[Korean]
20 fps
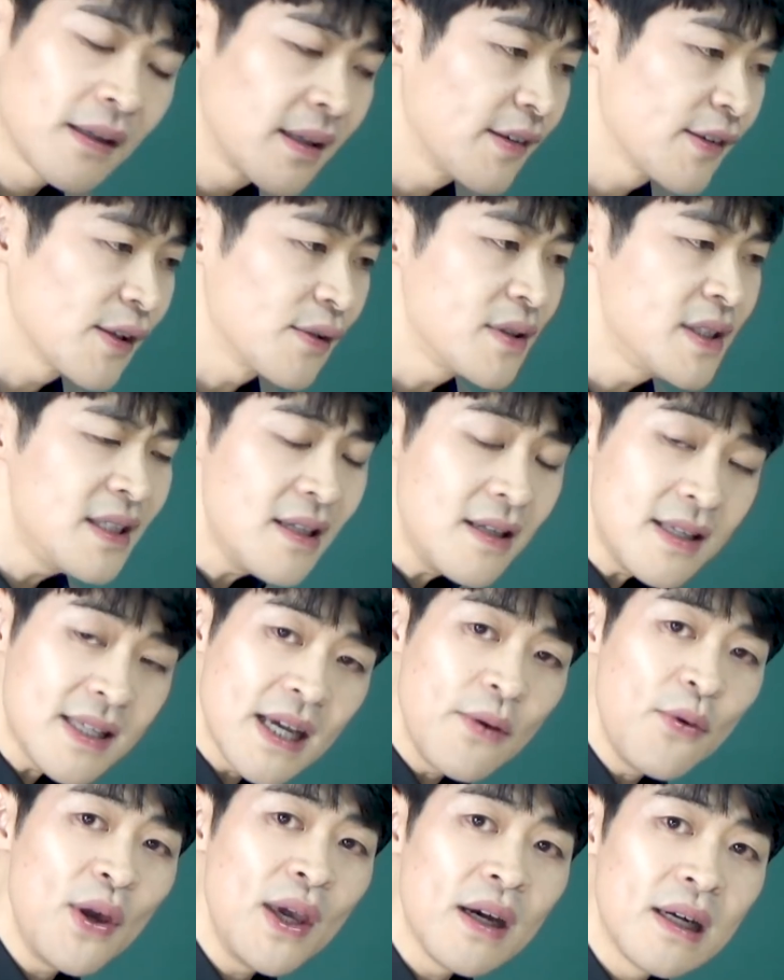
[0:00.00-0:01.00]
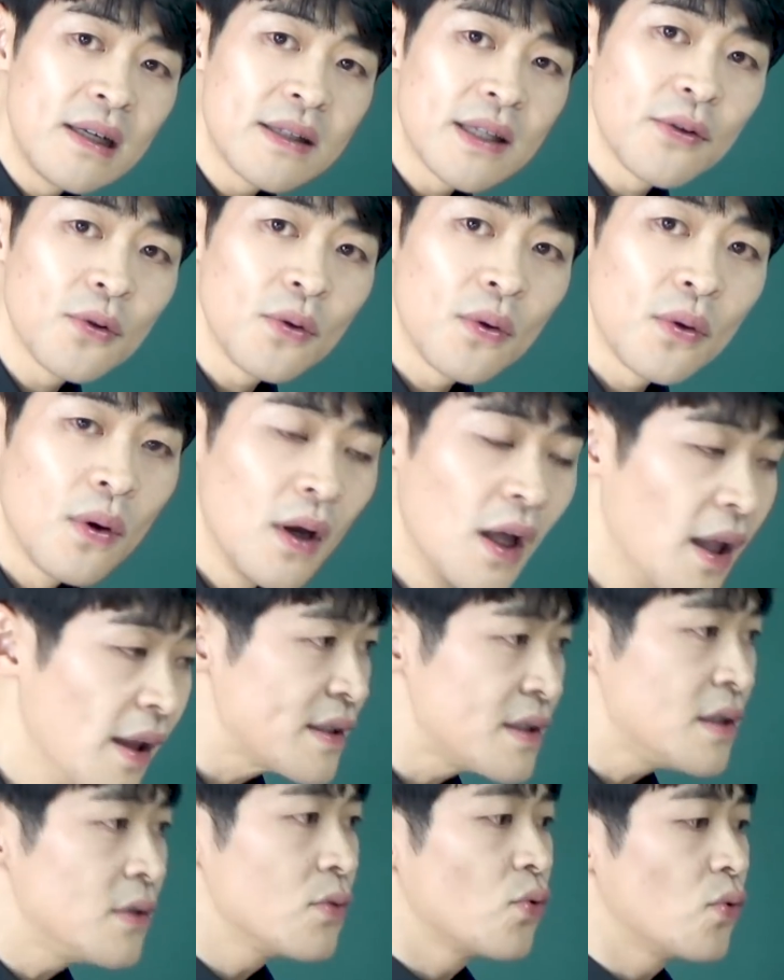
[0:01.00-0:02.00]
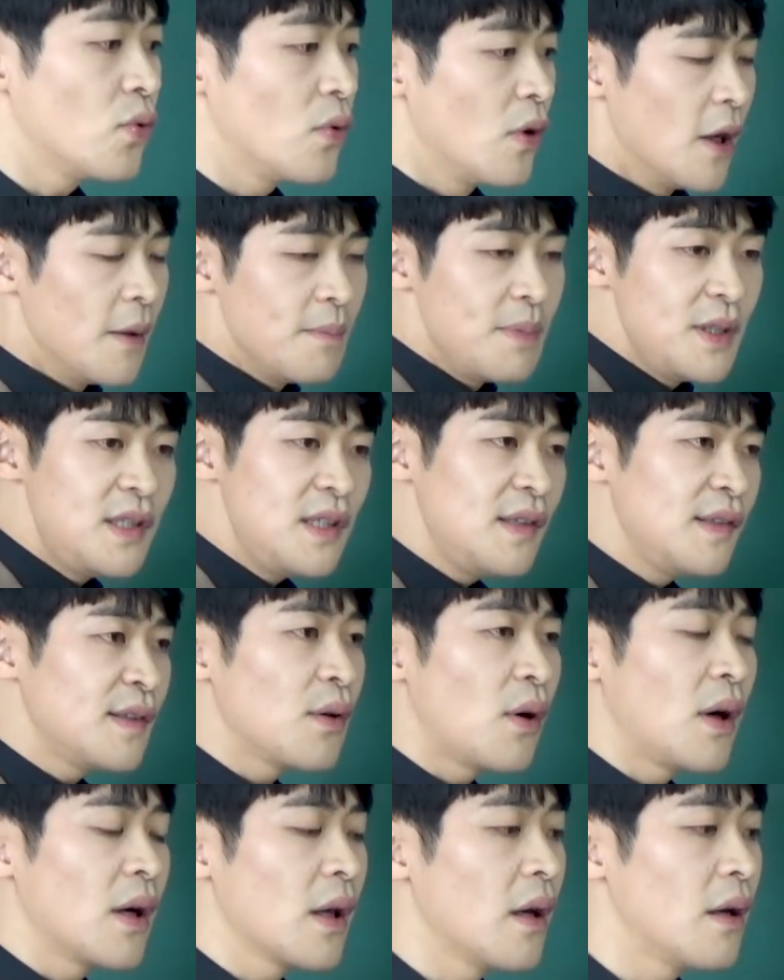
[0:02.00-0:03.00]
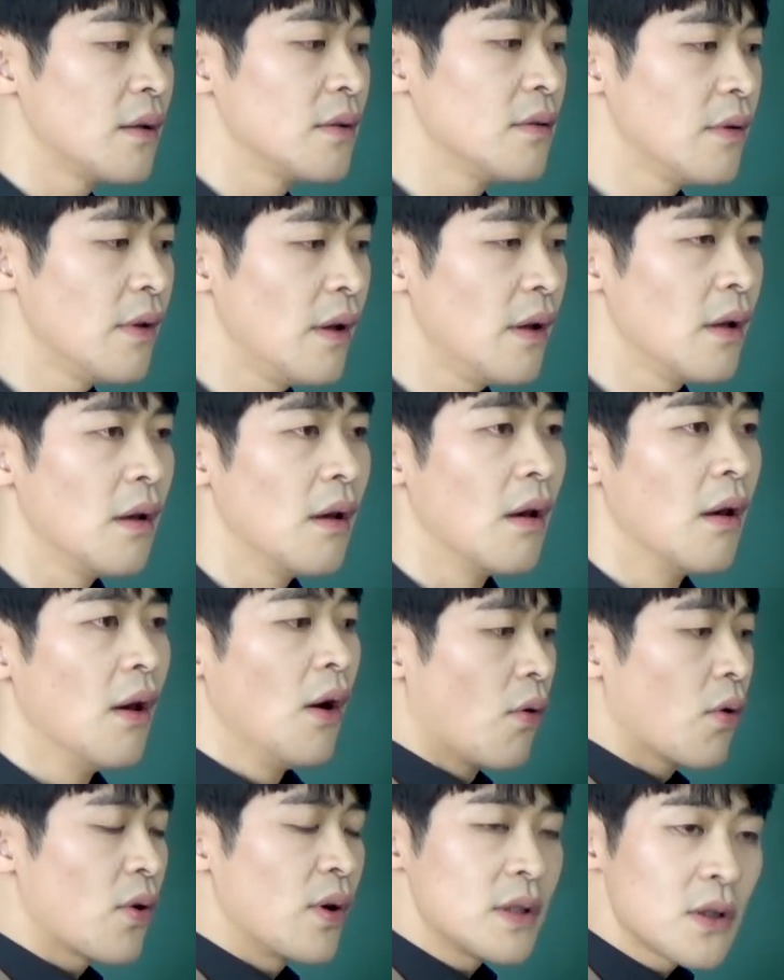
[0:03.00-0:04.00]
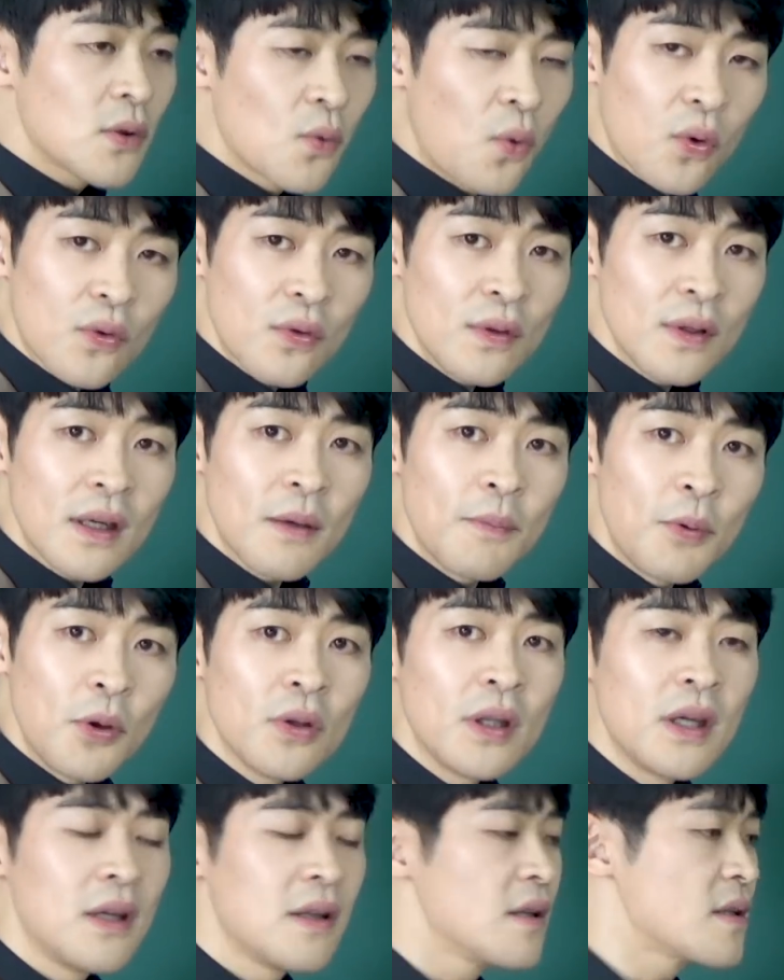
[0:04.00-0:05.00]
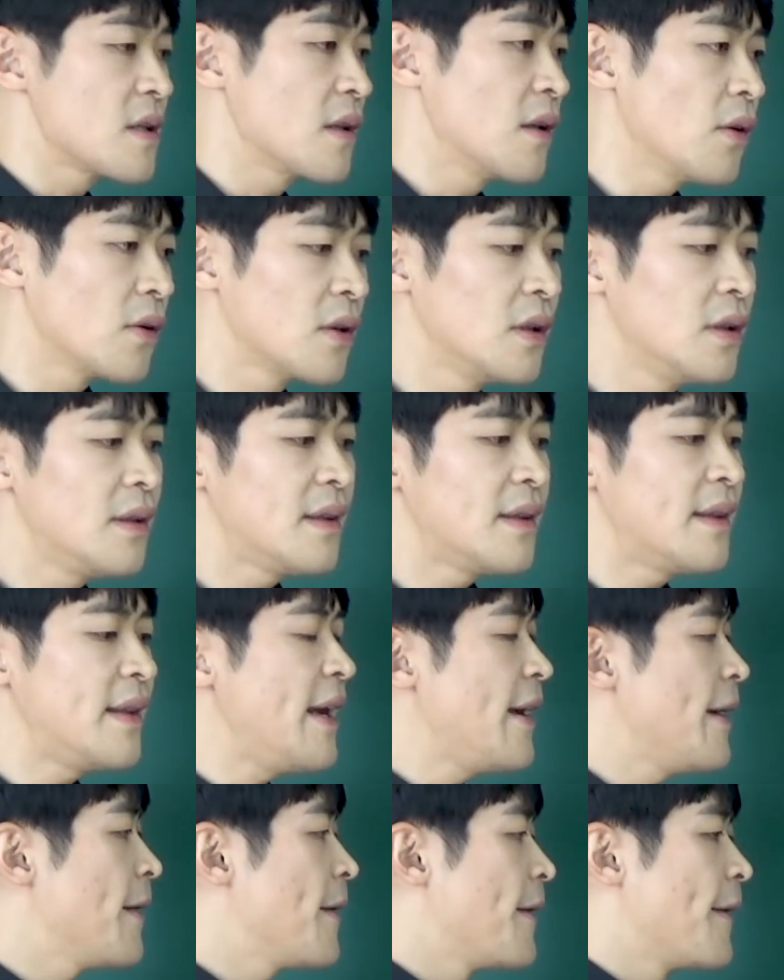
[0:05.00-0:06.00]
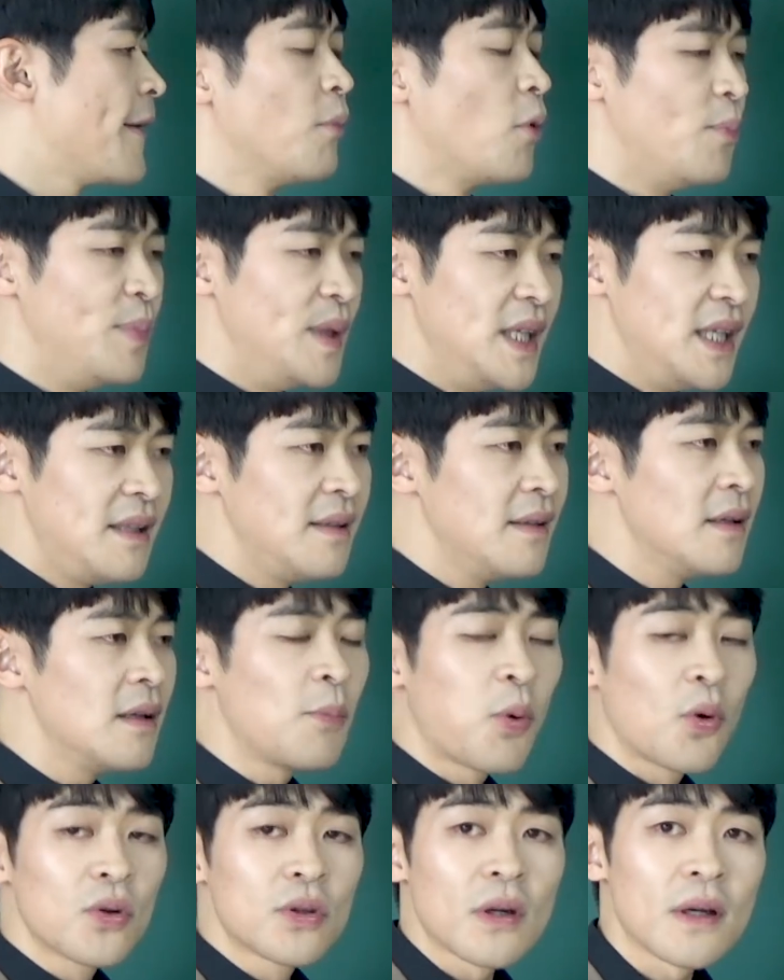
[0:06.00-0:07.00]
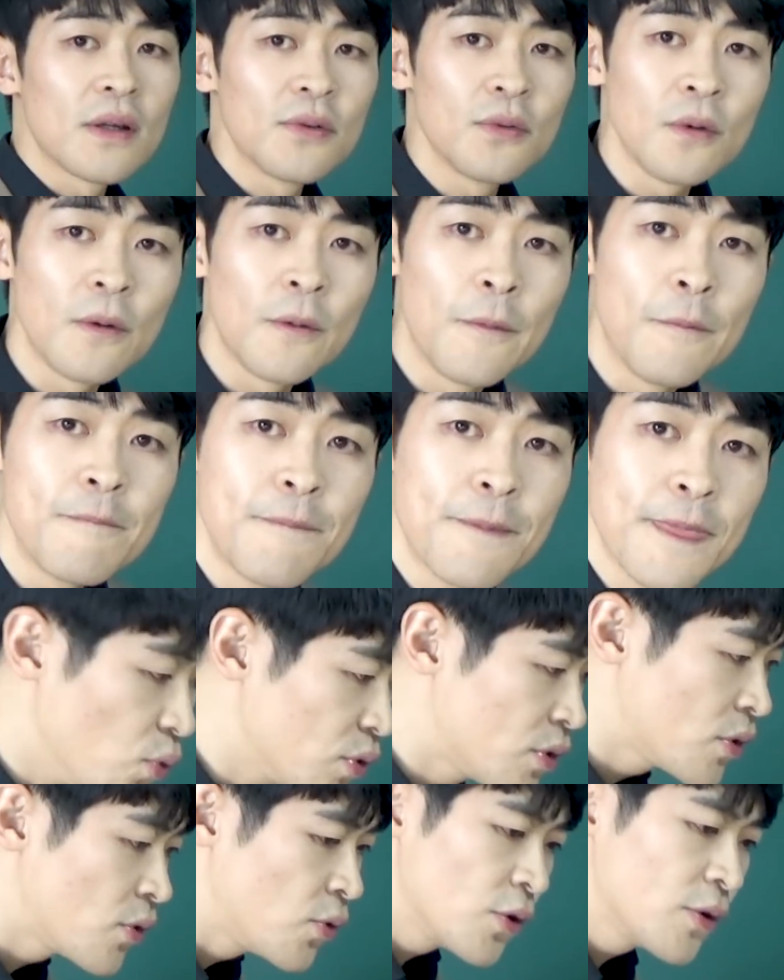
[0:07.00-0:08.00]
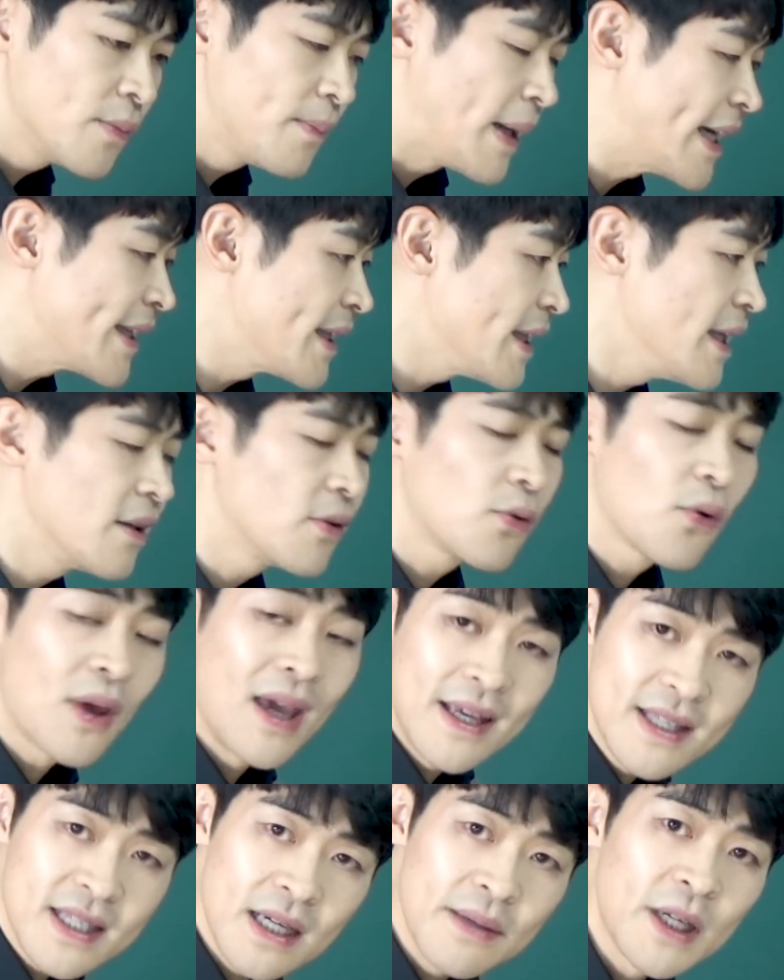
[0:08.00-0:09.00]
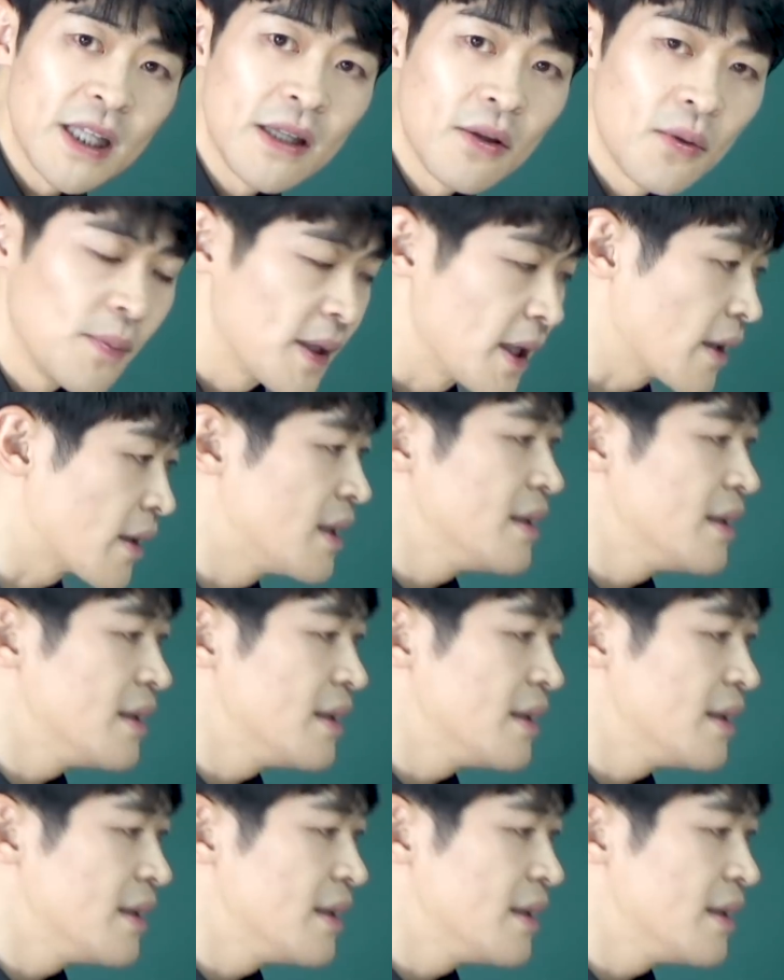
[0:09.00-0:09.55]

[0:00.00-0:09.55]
그래서 실제 회화할 때도 사실 누구 비즈니스 관계 하는데 어, 굉장히 공손하게 표현해야 되잖아요. 그때 뭐 미드를 보더라도 would, could, might 이거 굉장히 많이 나옵니다.